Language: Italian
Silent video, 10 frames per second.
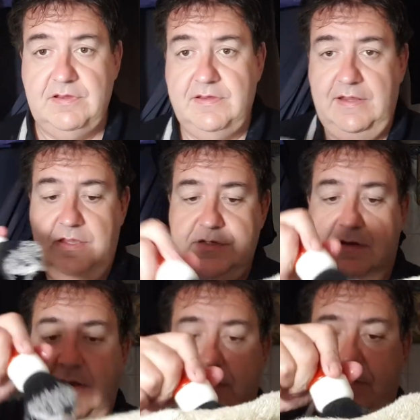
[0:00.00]
sintetici
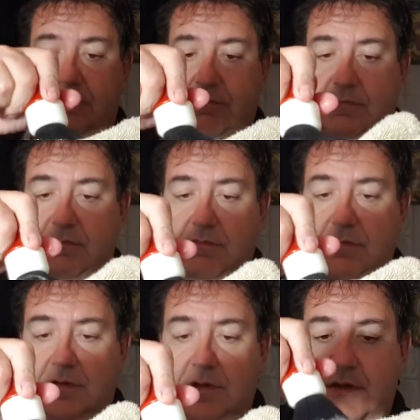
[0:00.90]
guardate.
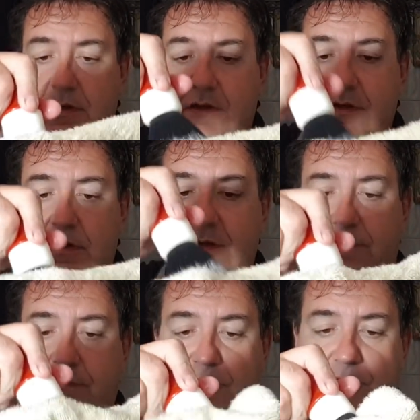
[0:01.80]

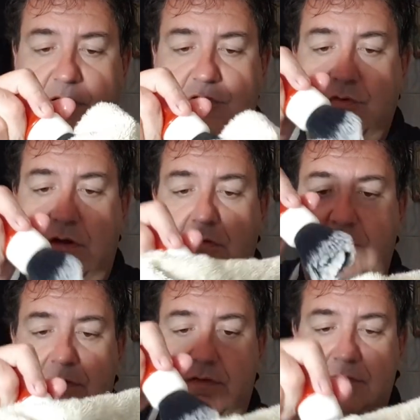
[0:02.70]
io posso anche asciugarlo
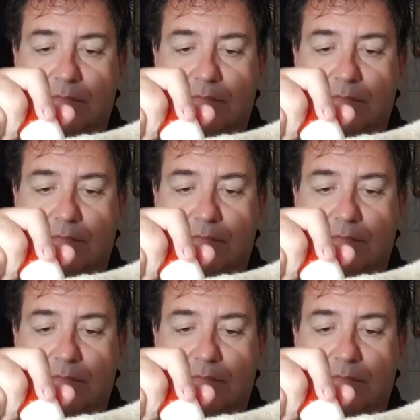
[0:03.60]
così